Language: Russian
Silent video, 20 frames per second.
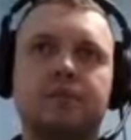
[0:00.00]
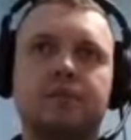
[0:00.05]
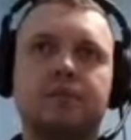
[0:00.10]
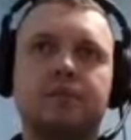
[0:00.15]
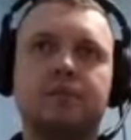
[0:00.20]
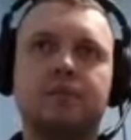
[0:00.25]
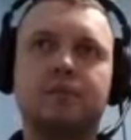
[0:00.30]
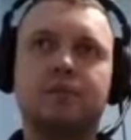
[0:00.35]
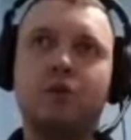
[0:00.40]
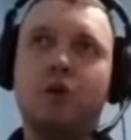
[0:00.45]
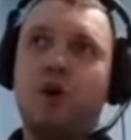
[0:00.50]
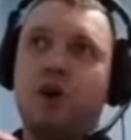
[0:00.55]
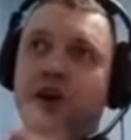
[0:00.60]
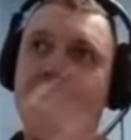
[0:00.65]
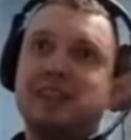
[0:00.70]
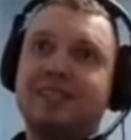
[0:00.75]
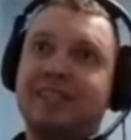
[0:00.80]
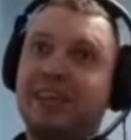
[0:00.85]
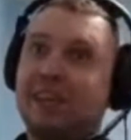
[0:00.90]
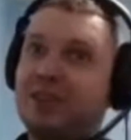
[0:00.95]
Но
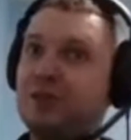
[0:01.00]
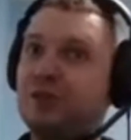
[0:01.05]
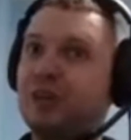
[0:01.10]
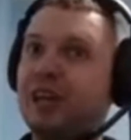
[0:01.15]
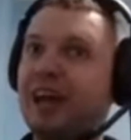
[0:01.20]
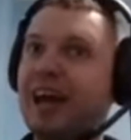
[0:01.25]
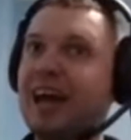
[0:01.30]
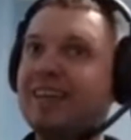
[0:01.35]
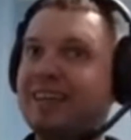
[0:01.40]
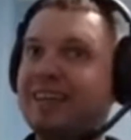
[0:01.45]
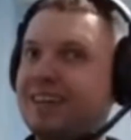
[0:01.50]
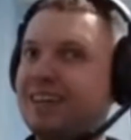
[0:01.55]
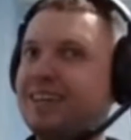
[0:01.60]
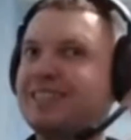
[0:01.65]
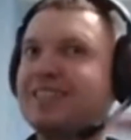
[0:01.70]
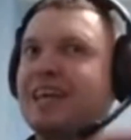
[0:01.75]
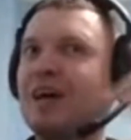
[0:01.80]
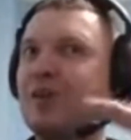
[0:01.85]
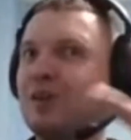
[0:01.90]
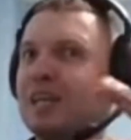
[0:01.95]
если их не удалять, они
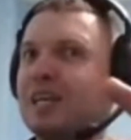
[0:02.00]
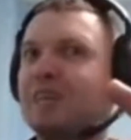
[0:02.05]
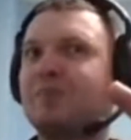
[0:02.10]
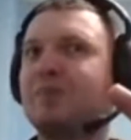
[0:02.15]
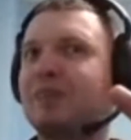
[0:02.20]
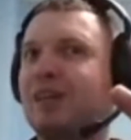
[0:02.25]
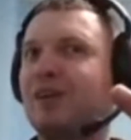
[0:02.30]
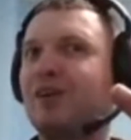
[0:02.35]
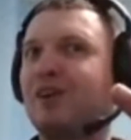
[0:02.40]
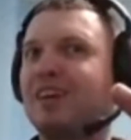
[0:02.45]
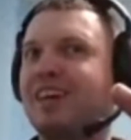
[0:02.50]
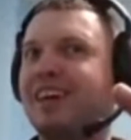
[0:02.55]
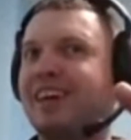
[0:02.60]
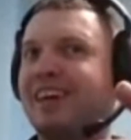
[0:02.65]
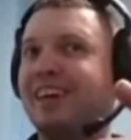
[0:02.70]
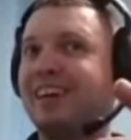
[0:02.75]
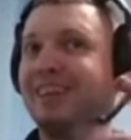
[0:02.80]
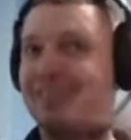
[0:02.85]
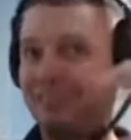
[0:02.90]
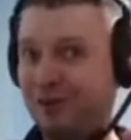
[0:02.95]
станут косметологией.
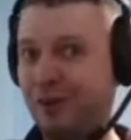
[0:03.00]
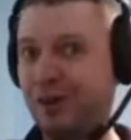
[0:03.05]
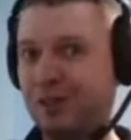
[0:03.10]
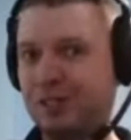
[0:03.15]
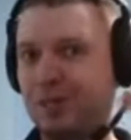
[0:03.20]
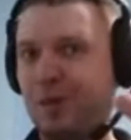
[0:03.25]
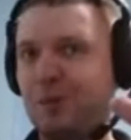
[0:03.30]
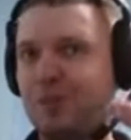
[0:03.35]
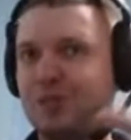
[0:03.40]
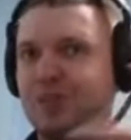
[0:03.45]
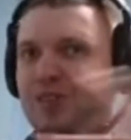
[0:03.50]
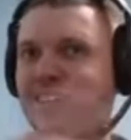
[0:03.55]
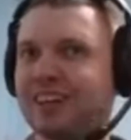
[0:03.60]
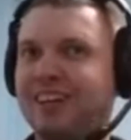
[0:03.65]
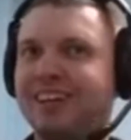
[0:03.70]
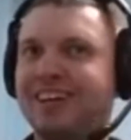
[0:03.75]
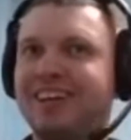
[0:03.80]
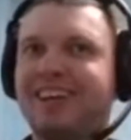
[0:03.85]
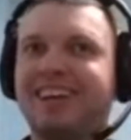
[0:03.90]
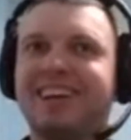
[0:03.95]
Вот, собственно.
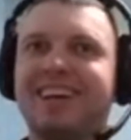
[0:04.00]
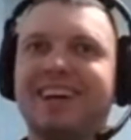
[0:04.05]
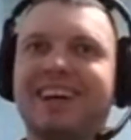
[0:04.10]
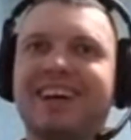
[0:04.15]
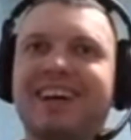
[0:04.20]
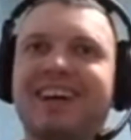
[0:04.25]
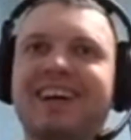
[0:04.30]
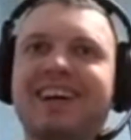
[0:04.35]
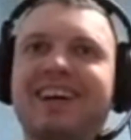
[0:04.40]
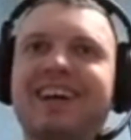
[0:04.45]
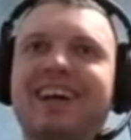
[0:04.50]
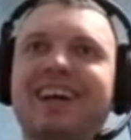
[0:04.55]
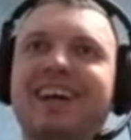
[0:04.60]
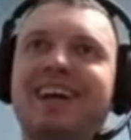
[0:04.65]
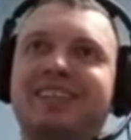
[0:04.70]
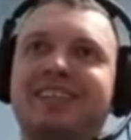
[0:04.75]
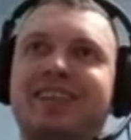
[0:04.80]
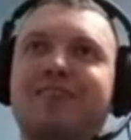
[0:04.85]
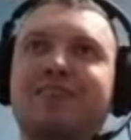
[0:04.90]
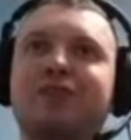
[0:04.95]

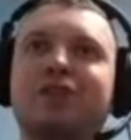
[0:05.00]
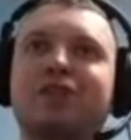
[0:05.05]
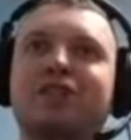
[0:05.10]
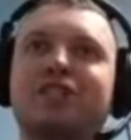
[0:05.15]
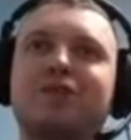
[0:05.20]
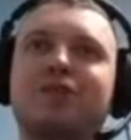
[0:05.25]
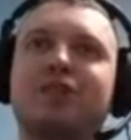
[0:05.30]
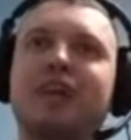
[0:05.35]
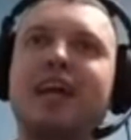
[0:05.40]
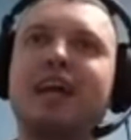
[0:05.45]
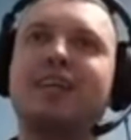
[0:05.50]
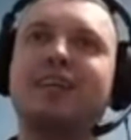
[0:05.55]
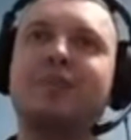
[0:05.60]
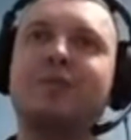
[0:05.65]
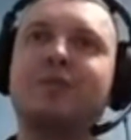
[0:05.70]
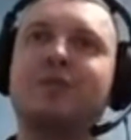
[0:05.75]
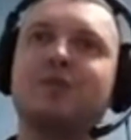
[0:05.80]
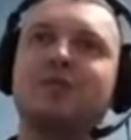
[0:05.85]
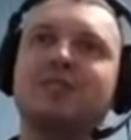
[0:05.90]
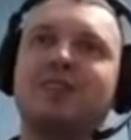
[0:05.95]
Если их всю жизнь не удалять, они
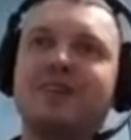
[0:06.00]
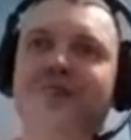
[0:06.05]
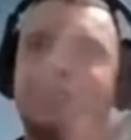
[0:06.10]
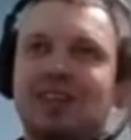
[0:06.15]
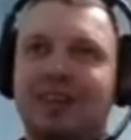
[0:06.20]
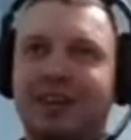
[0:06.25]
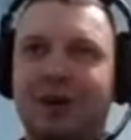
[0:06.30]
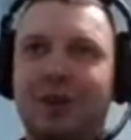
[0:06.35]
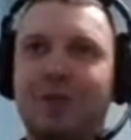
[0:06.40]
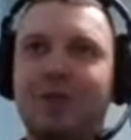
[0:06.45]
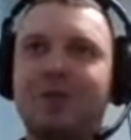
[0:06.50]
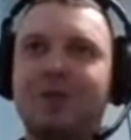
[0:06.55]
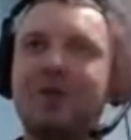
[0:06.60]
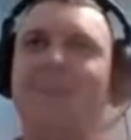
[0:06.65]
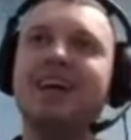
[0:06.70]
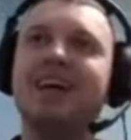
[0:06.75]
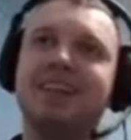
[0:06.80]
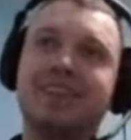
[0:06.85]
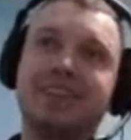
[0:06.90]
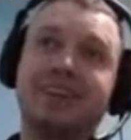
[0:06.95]
потом станут огромными,
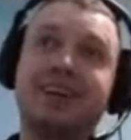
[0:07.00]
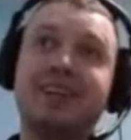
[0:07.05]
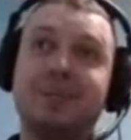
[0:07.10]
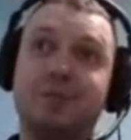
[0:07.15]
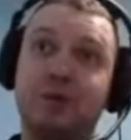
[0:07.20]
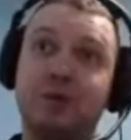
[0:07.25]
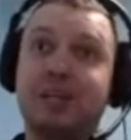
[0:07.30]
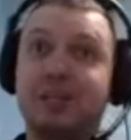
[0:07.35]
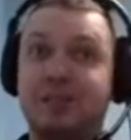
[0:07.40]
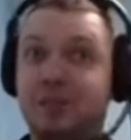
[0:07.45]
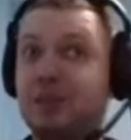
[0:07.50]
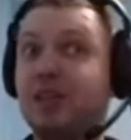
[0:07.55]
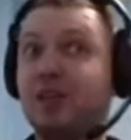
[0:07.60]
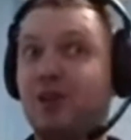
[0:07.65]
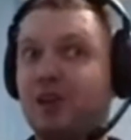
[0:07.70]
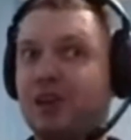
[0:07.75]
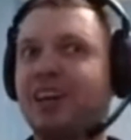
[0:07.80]
тогда это будет косметология.